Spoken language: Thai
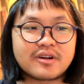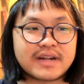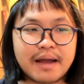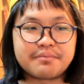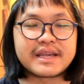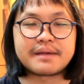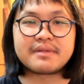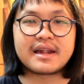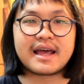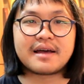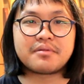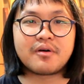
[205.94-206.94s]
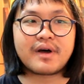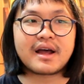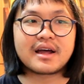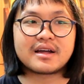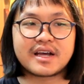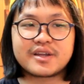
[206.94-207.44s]
ต้องทำคลิปแล้วแหละ เพราะว่า
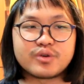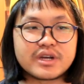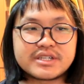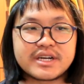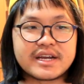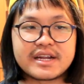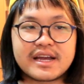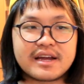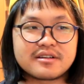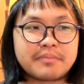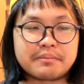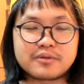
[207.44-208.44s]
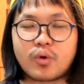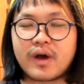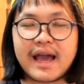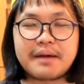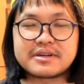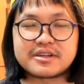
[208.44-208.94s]
ถ้าอยู่เฉยๆเนี่ยแบบตก
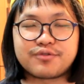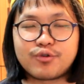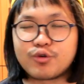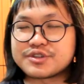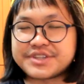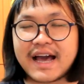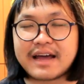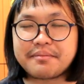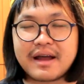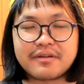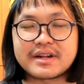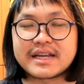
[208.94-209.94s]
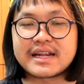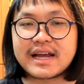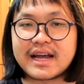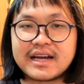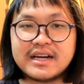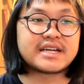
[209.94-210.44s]
งานมันจะฟุ้งซ่านมากกว่านี้
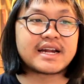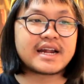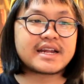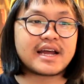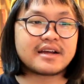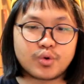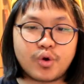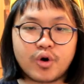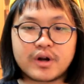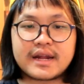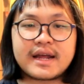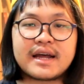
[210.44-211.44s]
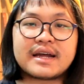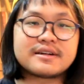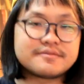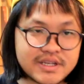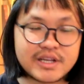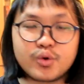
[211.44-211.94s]
นะฮะฉะนั้นเนี่ยทุกคนนะฮะ
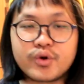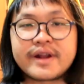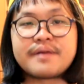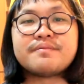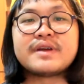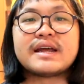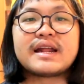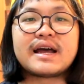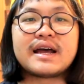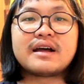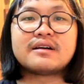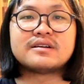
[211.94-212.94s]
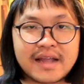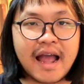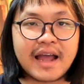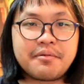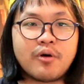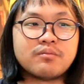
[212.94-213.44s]
ที่ดูคลิปนี้นะฮะอยาก
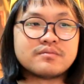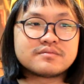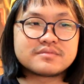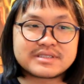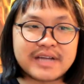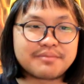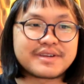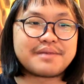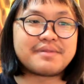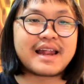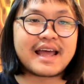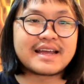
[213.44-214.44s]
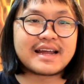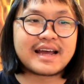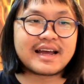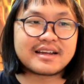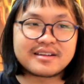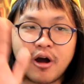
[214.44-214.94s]
ให้ผมทำคลิปอะไรนะ
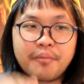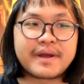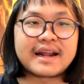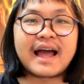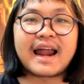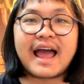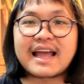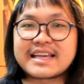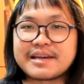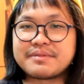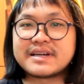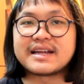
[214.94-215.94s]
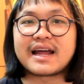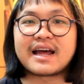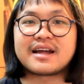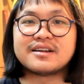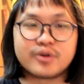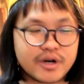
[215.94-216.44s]
ฮะคอมเมนต์ข้างล่างคลิปเลยนะ
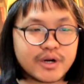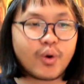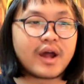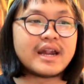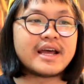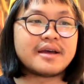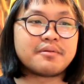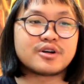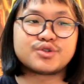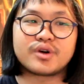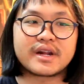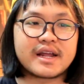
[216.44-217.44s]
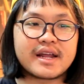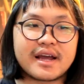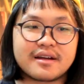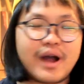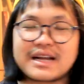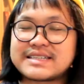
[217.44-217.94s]
ฮะด่วนๆเลย เพราะช่วงนี้เนี่ย
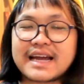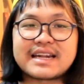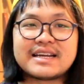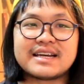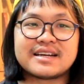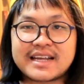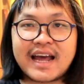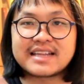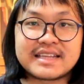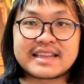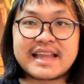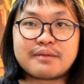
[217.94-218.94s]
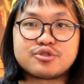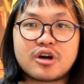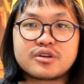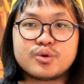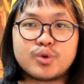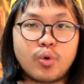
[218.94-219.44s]
ว่างจัดเลยใครติดตามช่
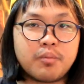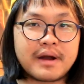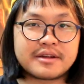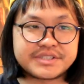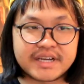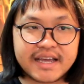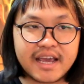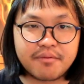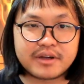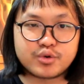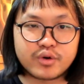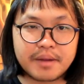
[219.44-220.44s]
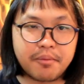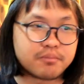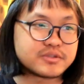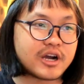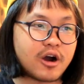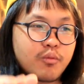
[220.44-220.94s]
อง YouTube มาสังเกตว่าช่วงนี้ผม
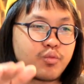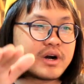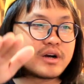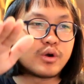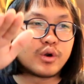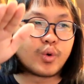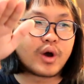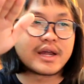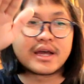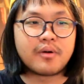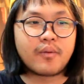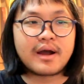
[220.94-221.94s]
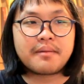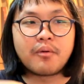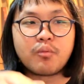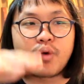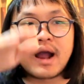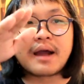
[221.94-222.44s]
จะ cover รัวๆเลย เพราะว่าผ
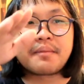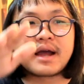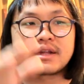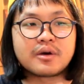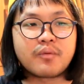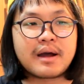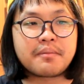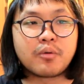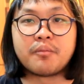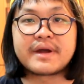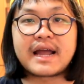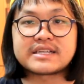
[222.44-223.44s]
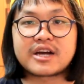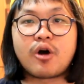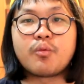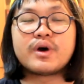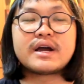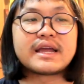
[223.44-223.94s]
มว่างมาก แต่ว่าผมไม่อยากจะ
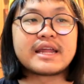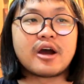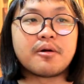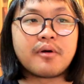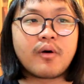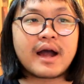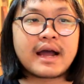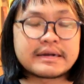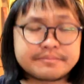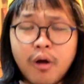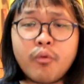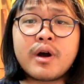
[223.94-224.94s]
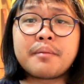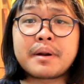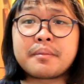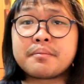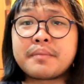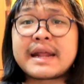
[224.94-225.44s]
cover อย่างเดียว เพราะว่า cover
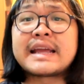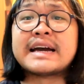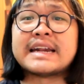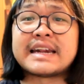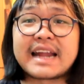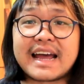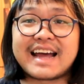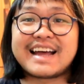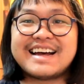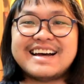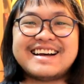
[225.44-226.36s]
มันไม่ได้เงินนะฮะ